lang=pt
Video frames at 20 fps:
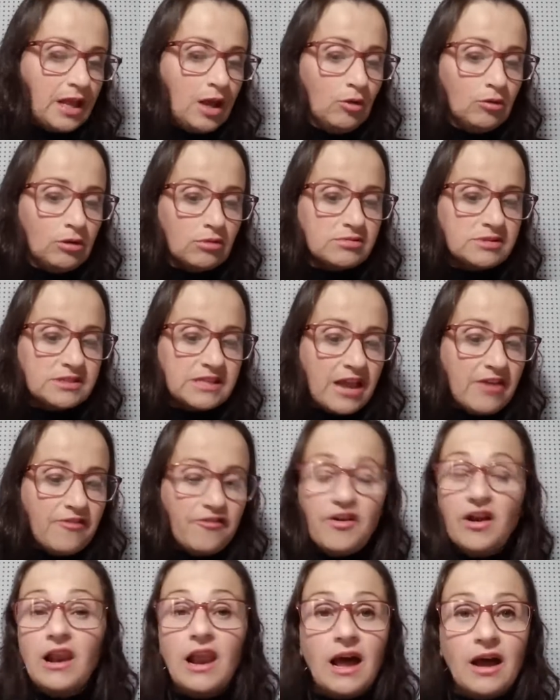Eu não sei
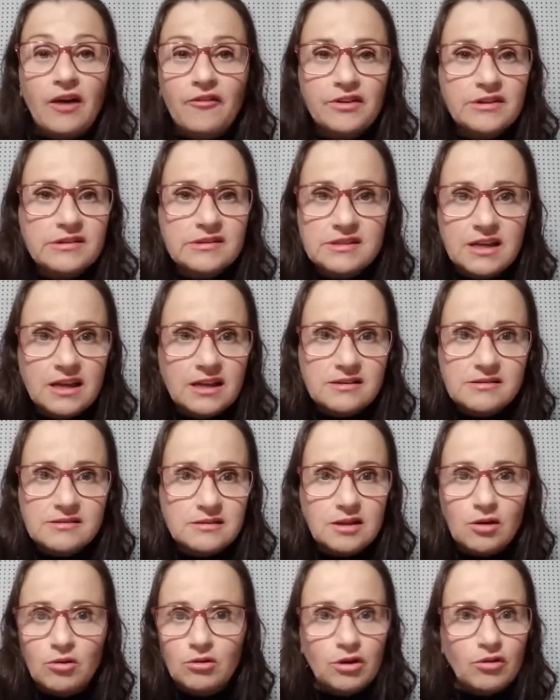falar francês,
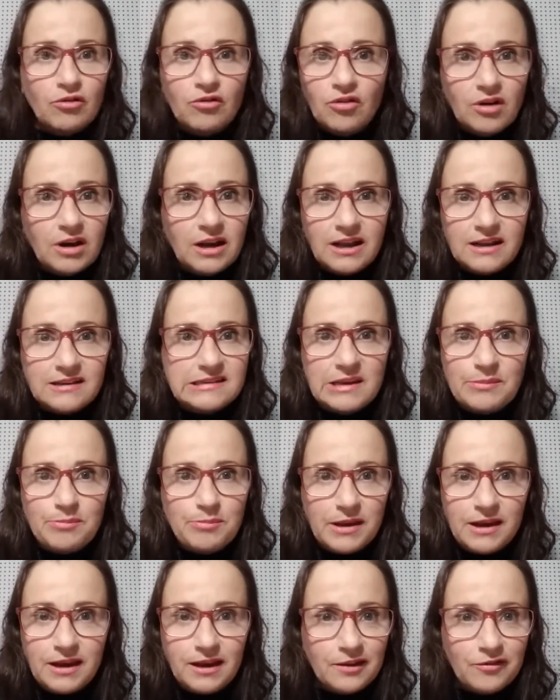então eu não vou ler essa
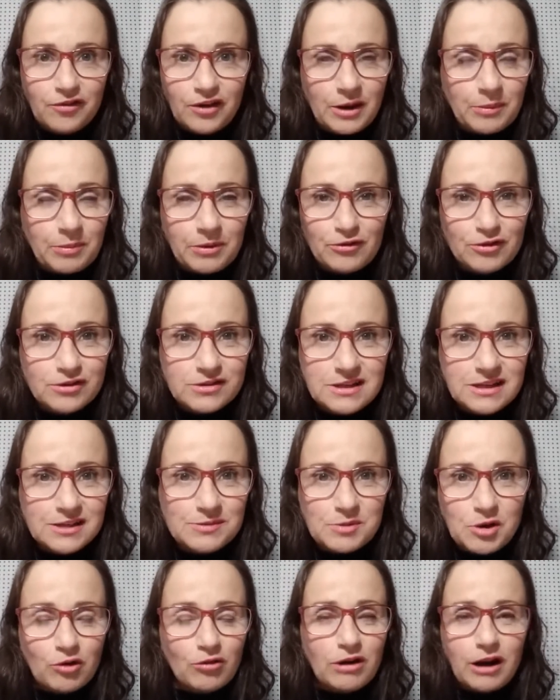epígrafe aqui para vocês,
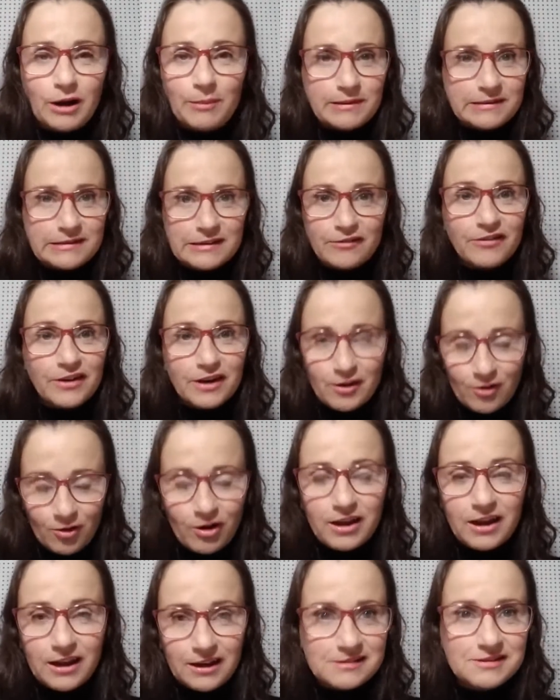porque eu não quero passar
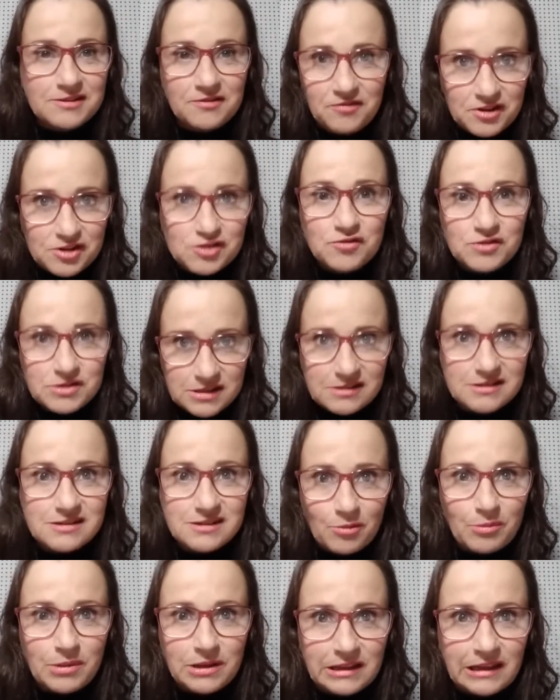vergonha nesse vídeo, vocês
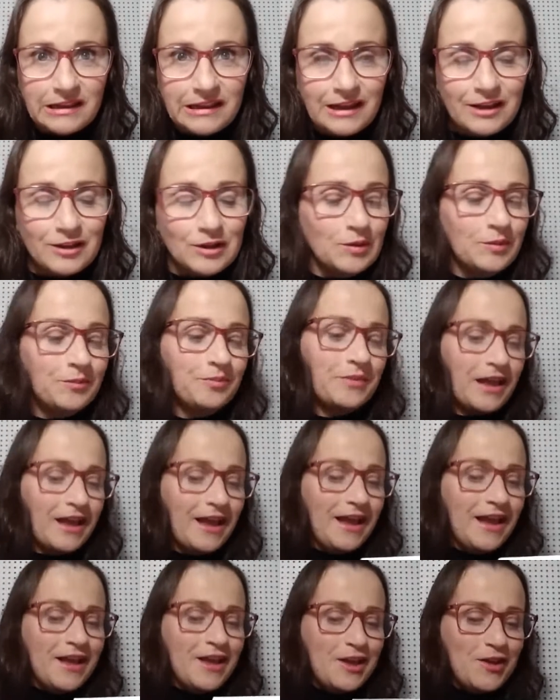estão me entendendo?
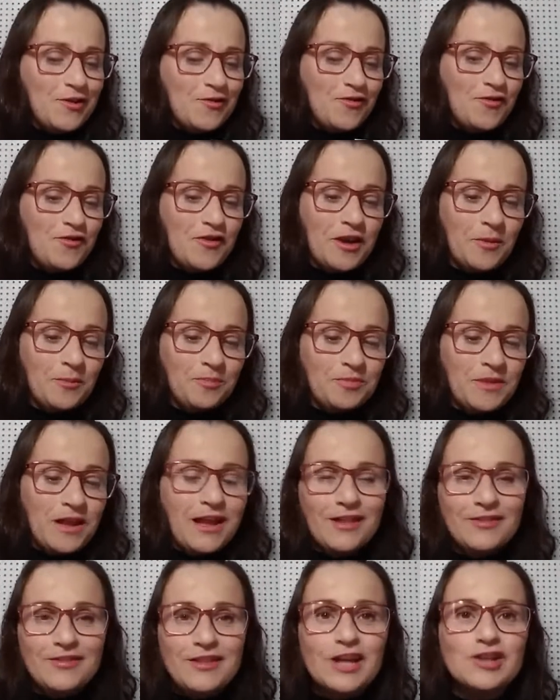Enfim,
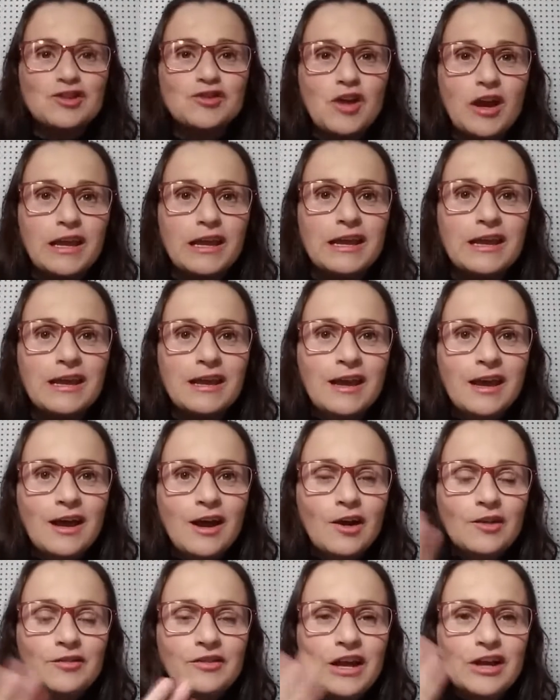deixa aí,
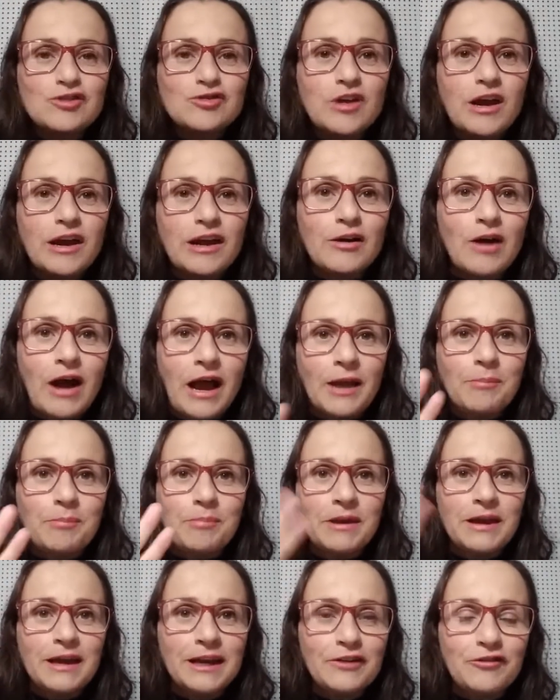deixa aí a
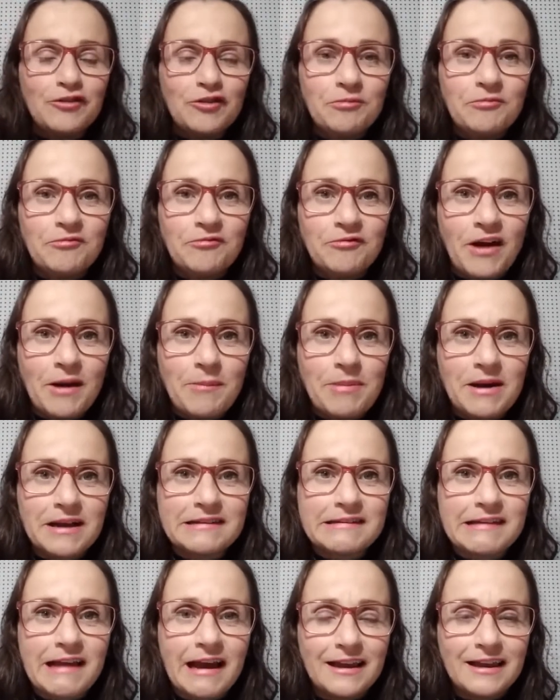epígrafe vai
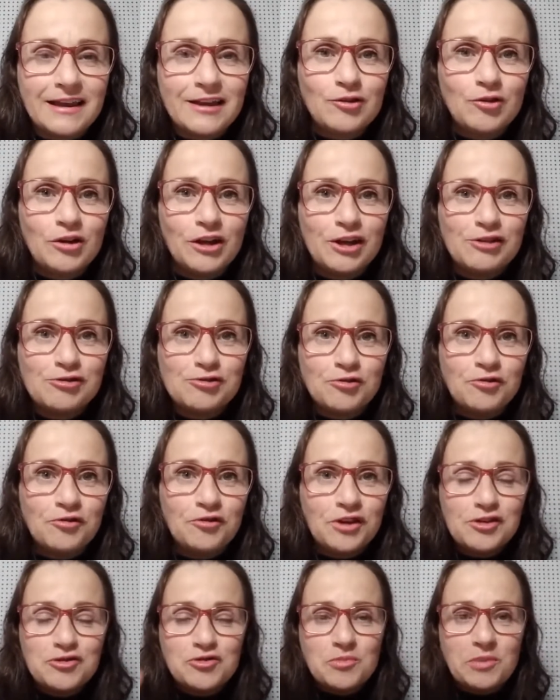passar aqui durante o
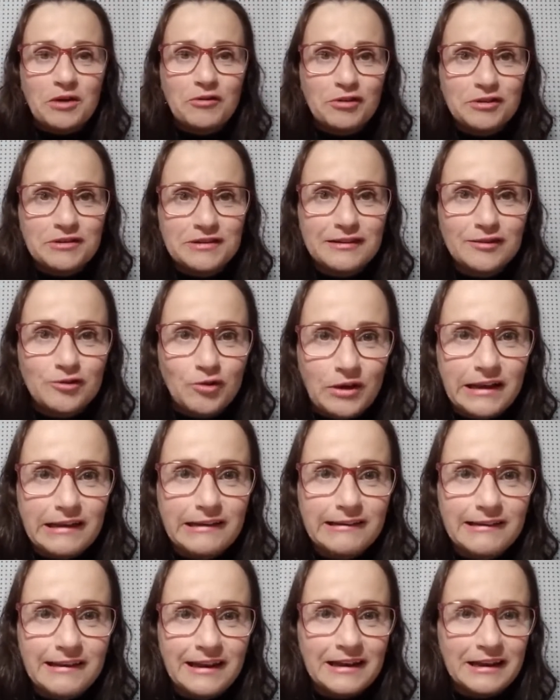vídeo para vocês
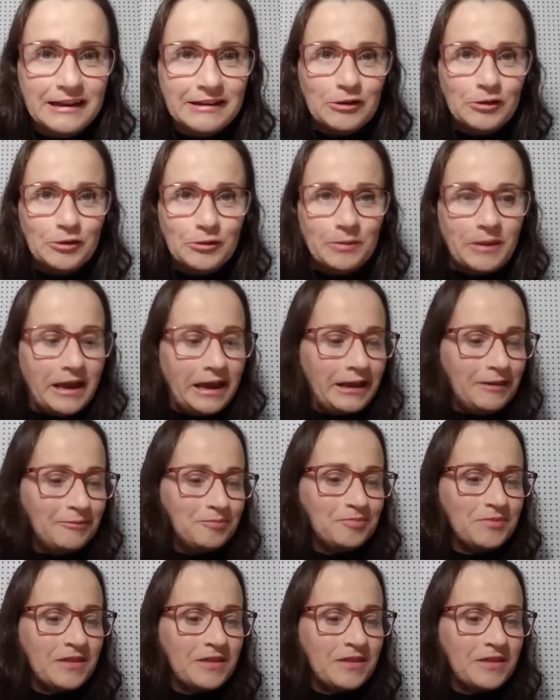conhecerem, tudo bem?